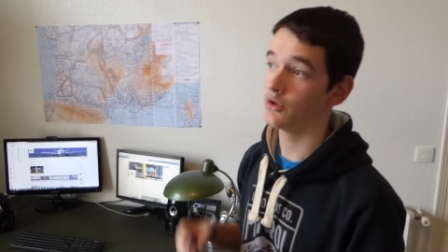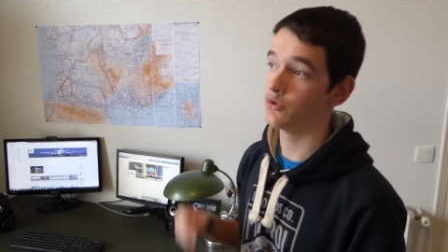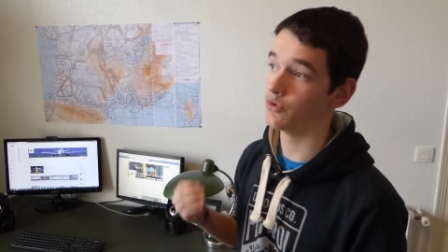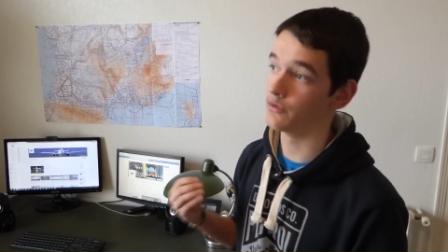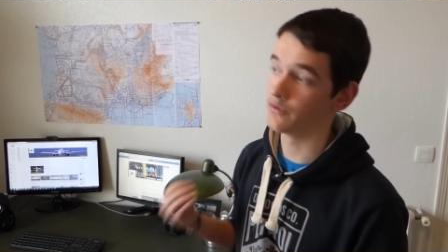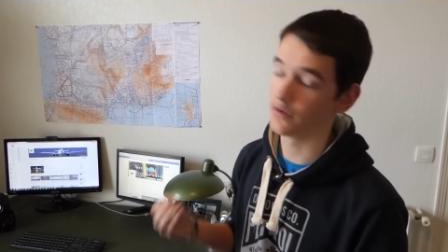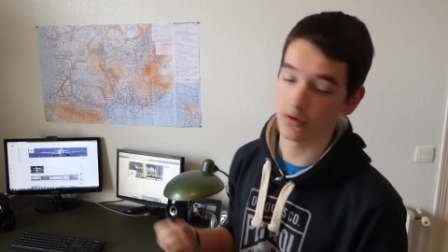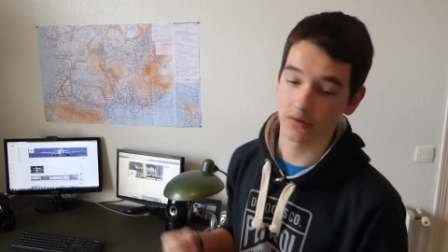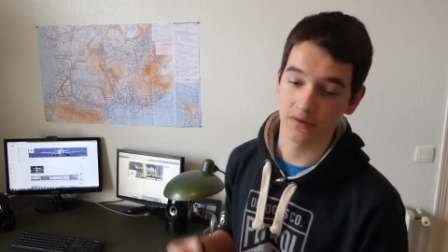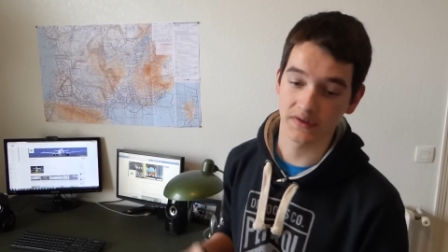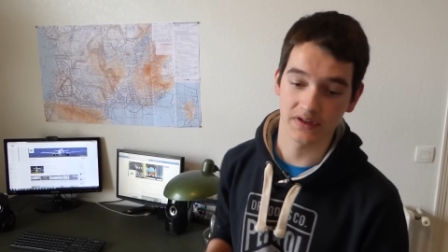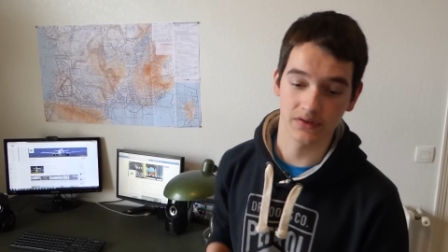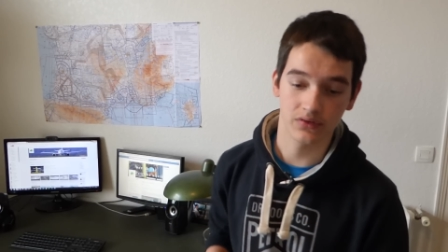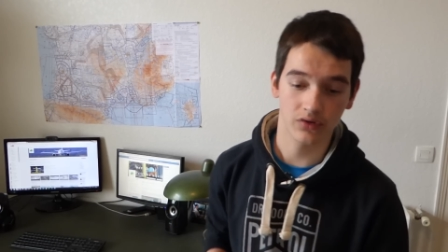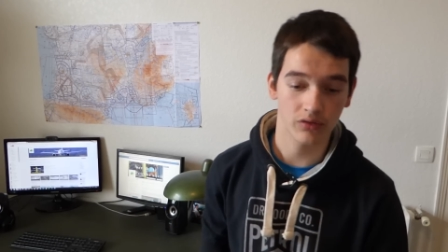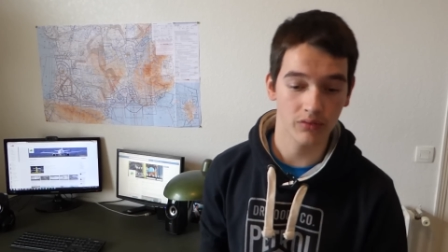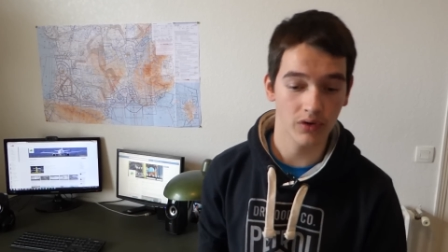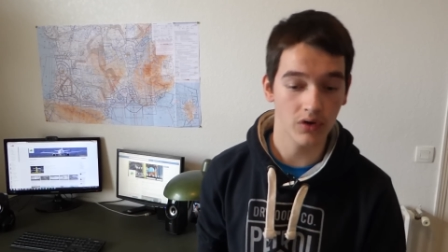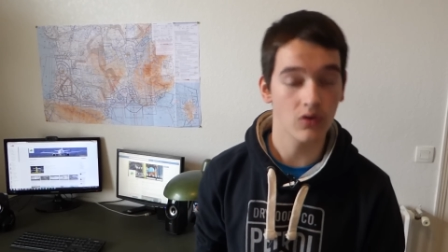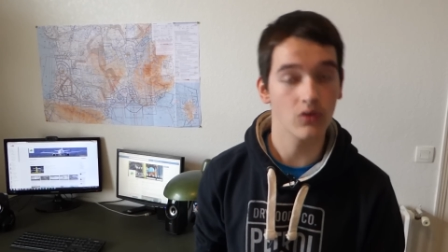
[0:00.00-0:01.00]
de vol aux
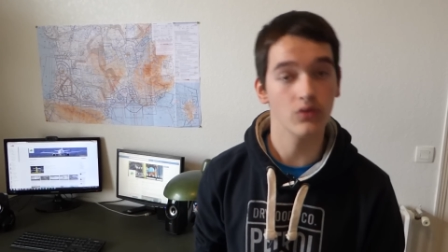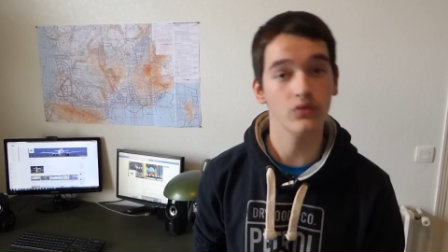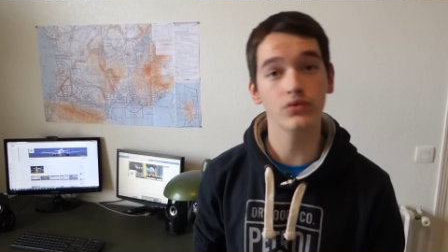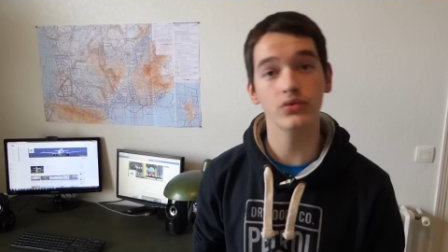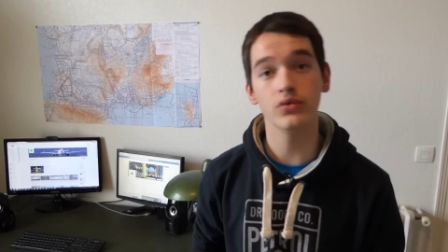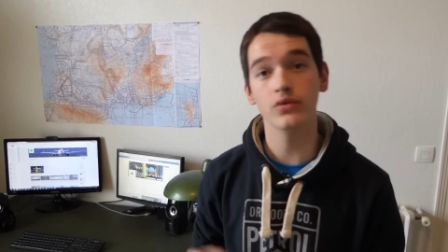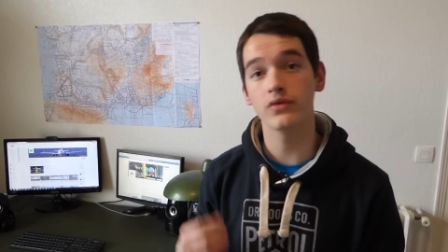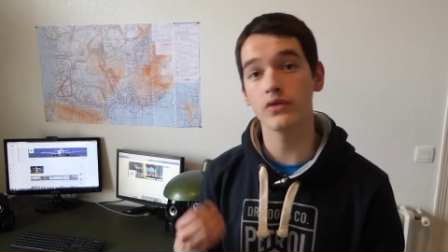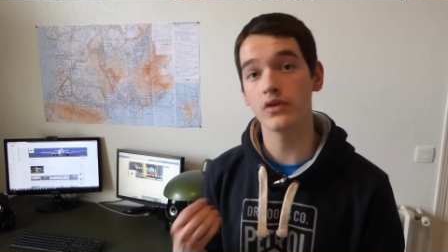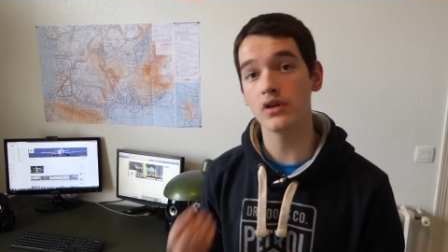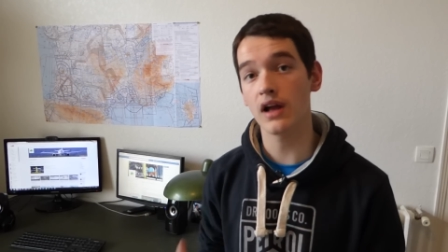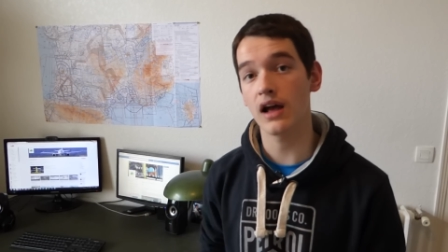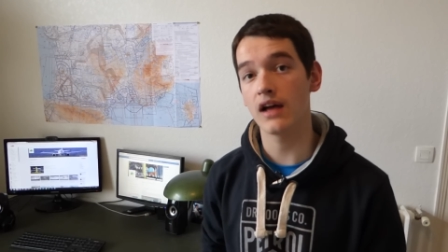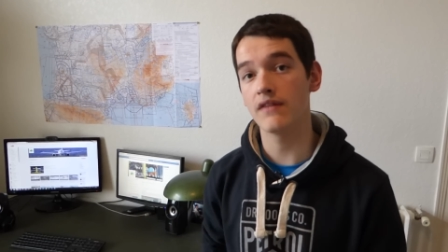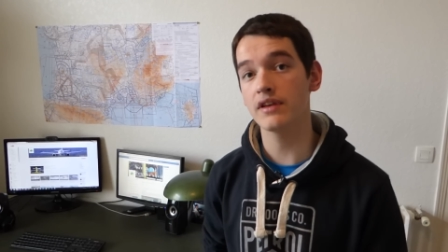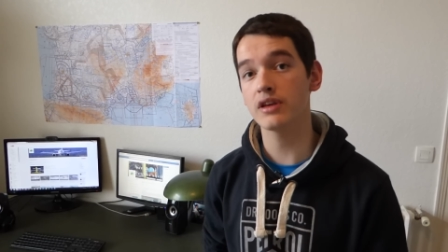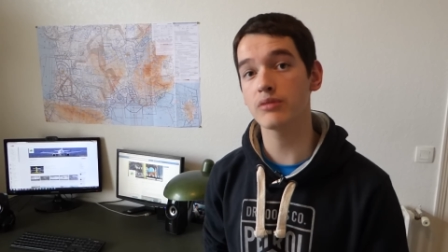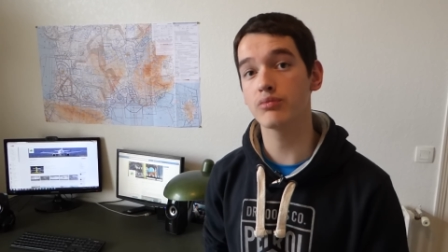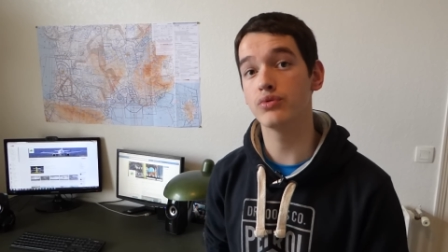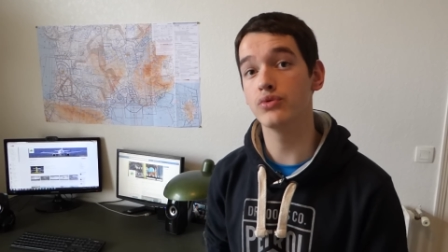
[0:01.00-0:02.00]
instruments ou de vol
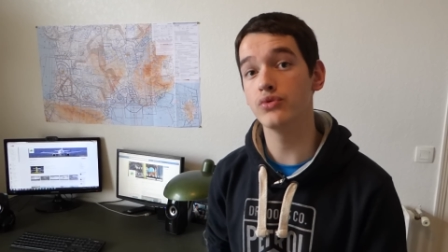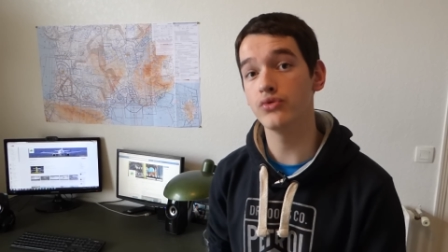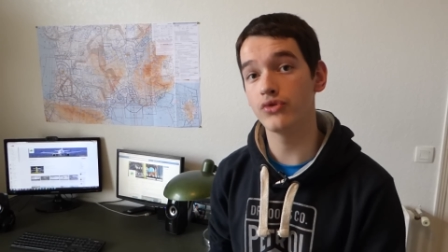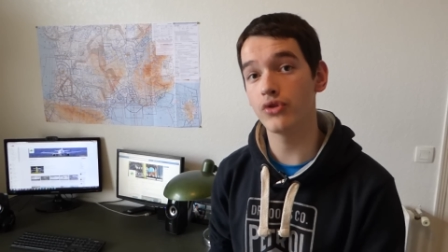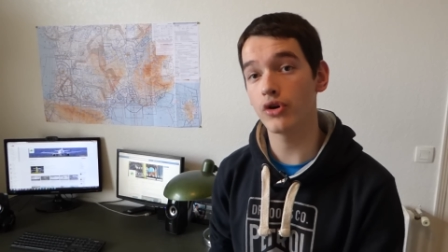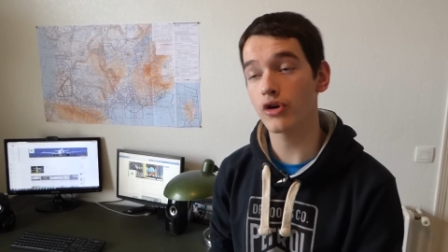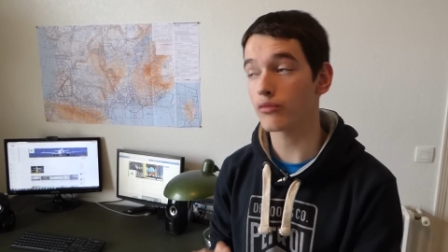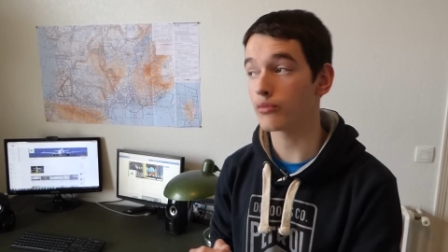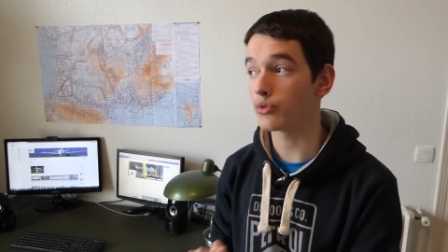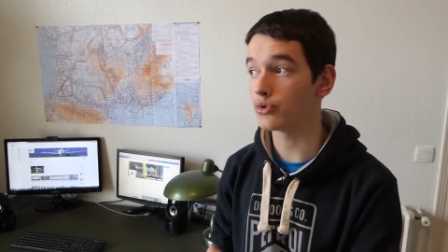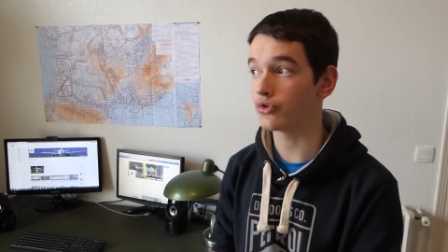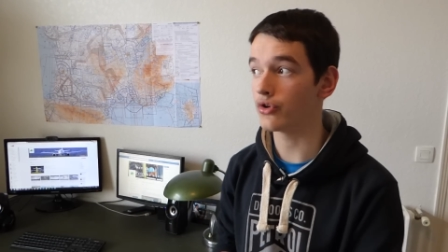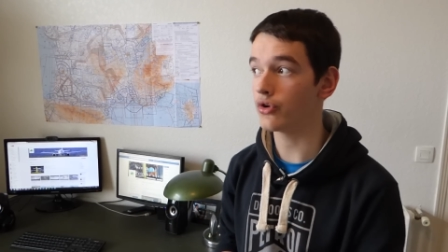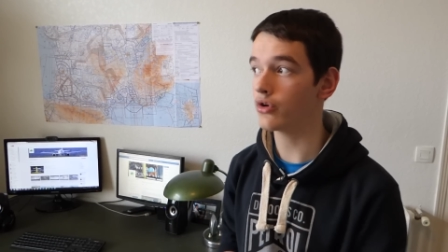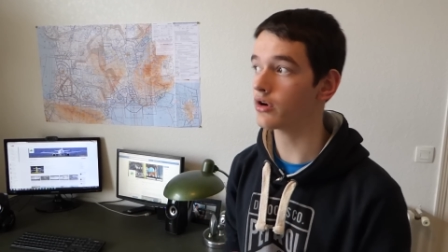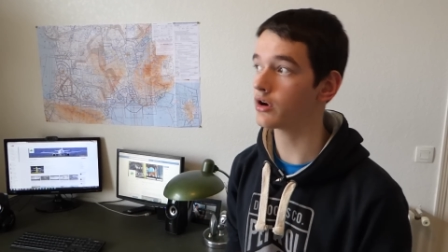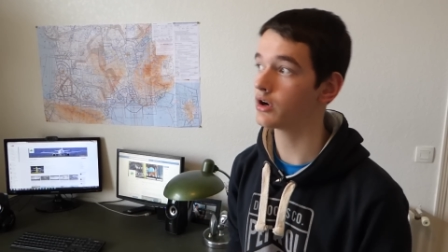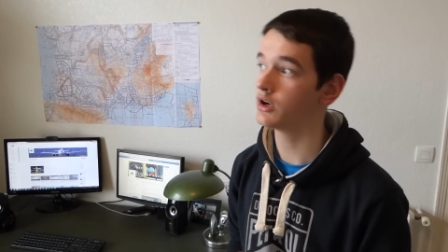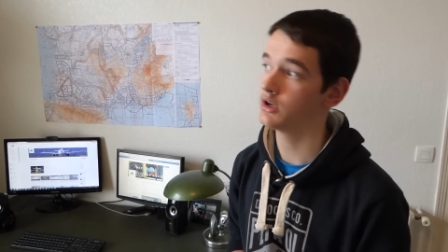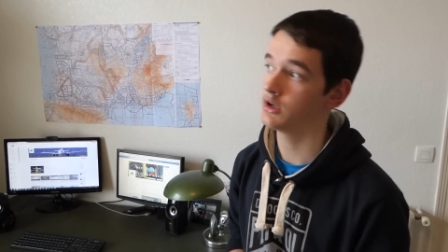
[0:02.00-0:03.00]
avec plusieurs
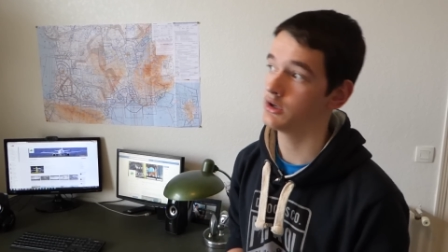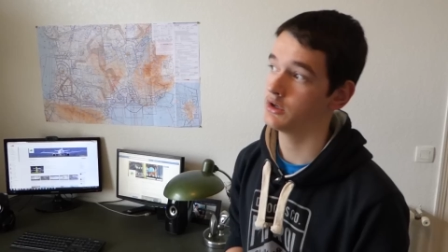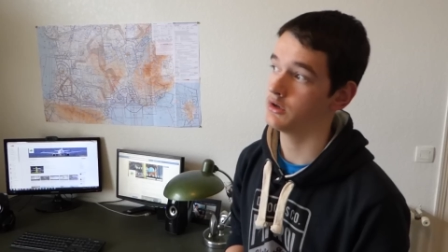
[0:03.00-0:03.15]
moteurs